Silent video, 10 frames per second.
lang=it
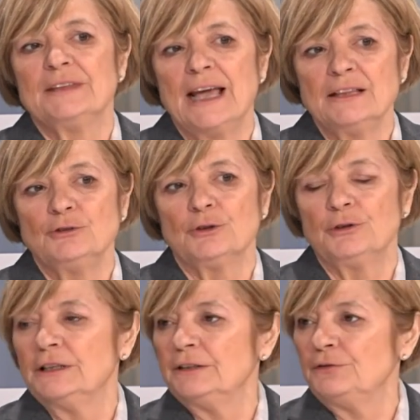
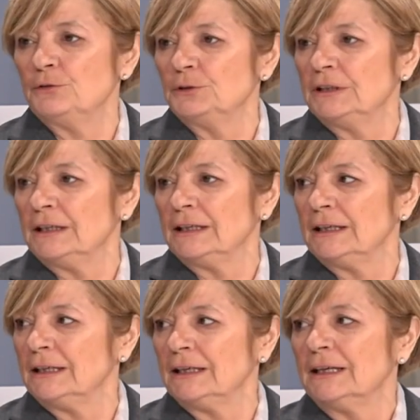dentro i
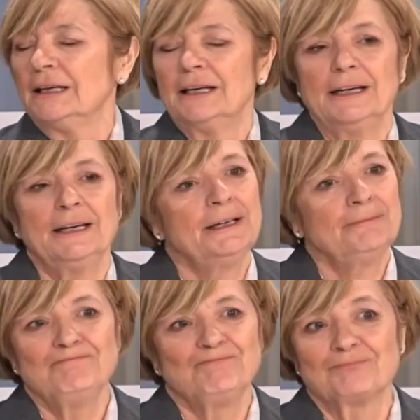rifiuti
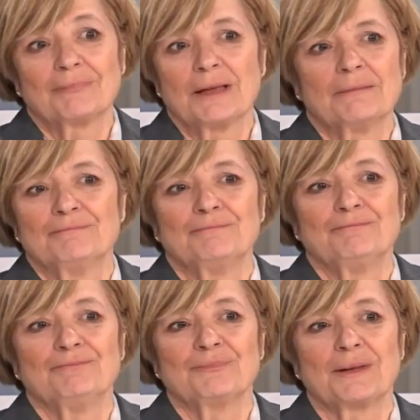eh,
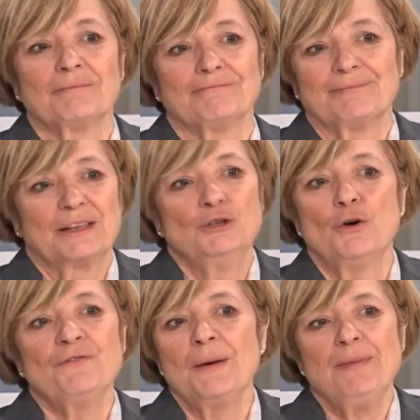non, va mm, bene.
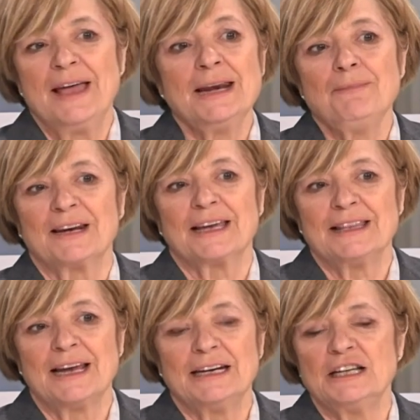non va bene
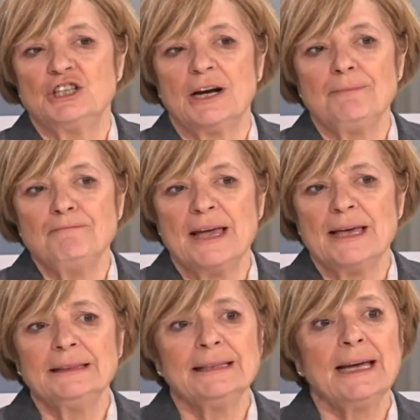perché danneggia
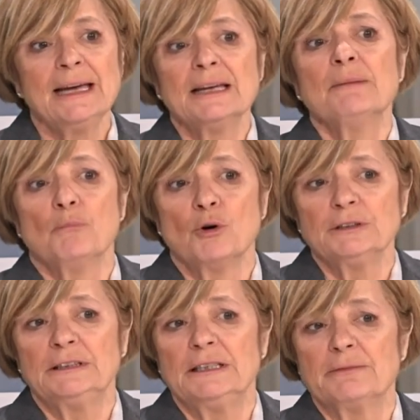l'ambiente,
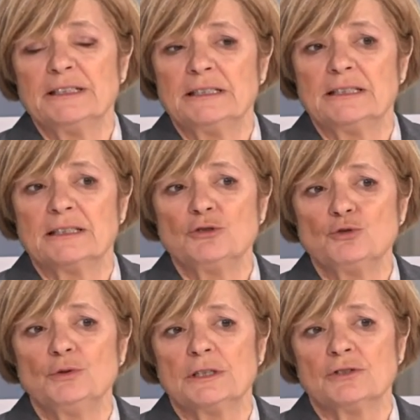molti di questi
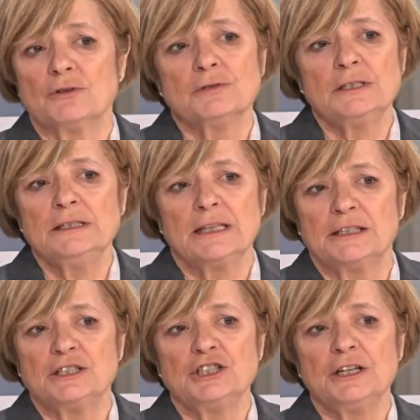tessuti sono
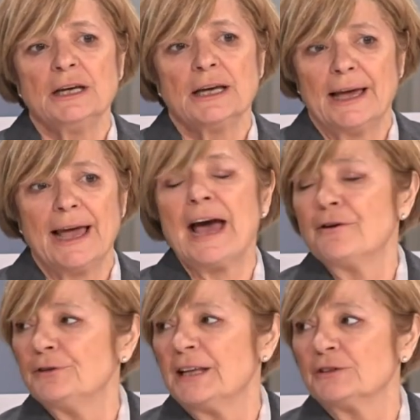sintetici e
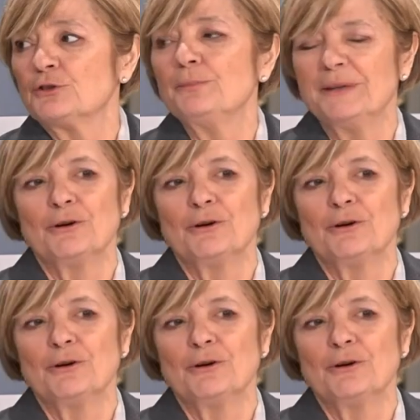hanno dentro